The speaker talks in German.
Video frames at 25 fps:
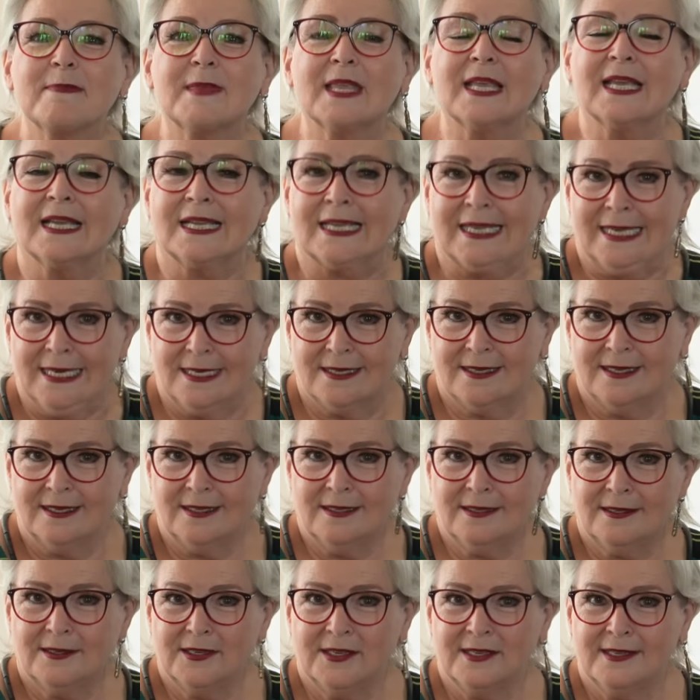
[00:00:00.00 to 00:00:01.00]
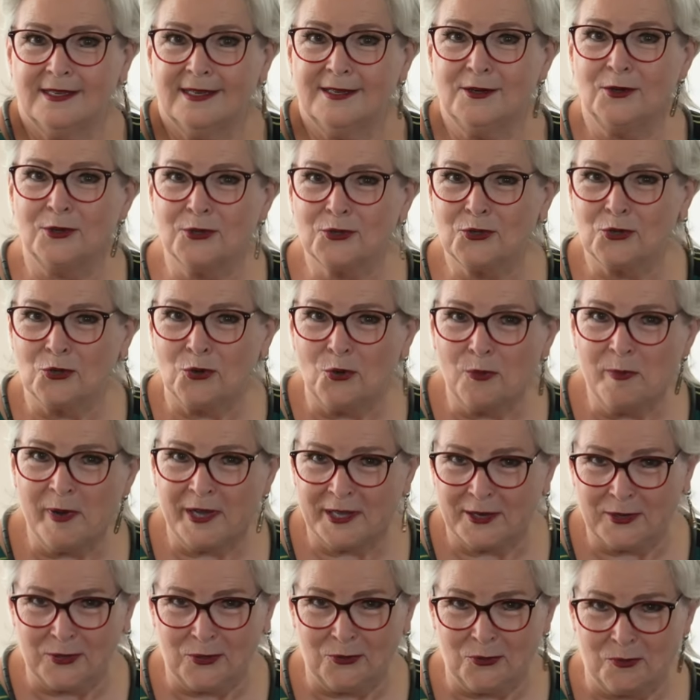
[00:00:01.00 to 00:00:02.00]
geriet ich in den
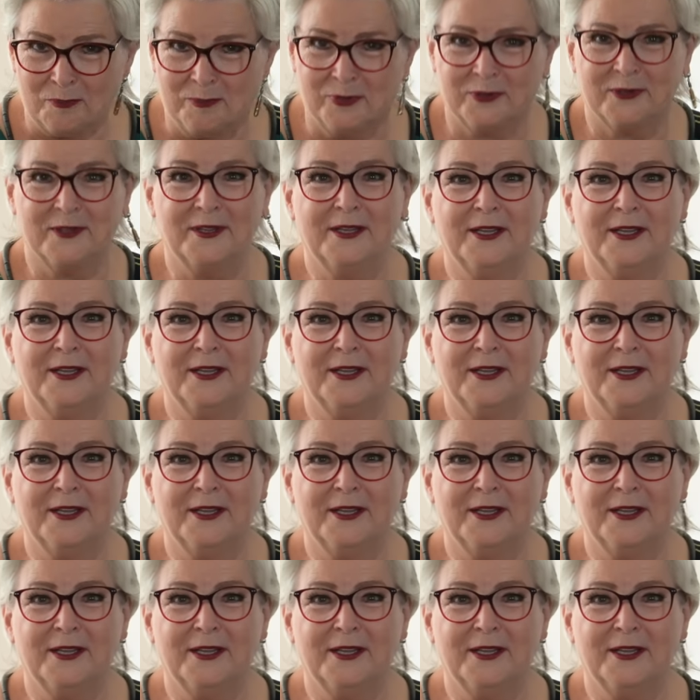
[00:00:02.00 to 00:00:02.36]
Oktoberclub